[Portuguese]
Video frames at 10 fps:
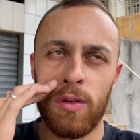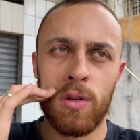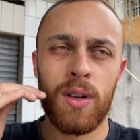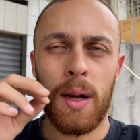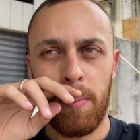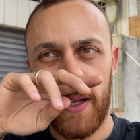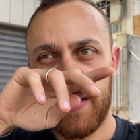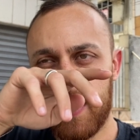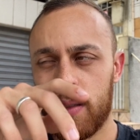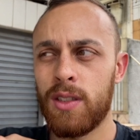colocar
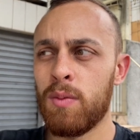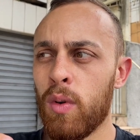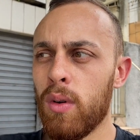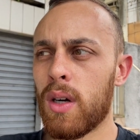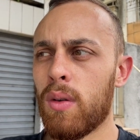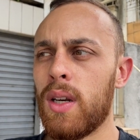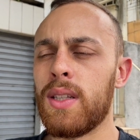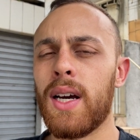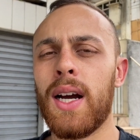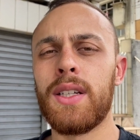peças de boa
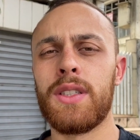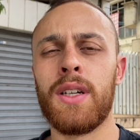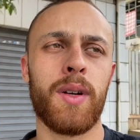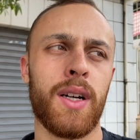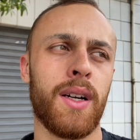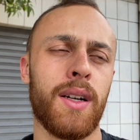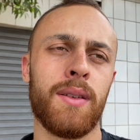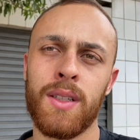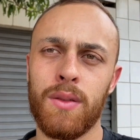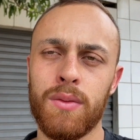qualidade para
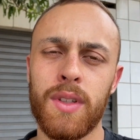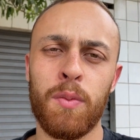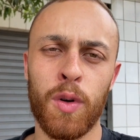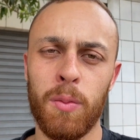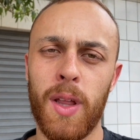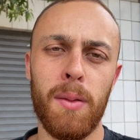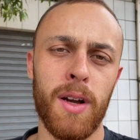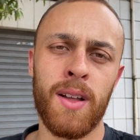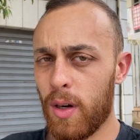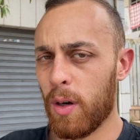não ter
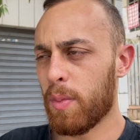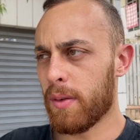problema, melhor para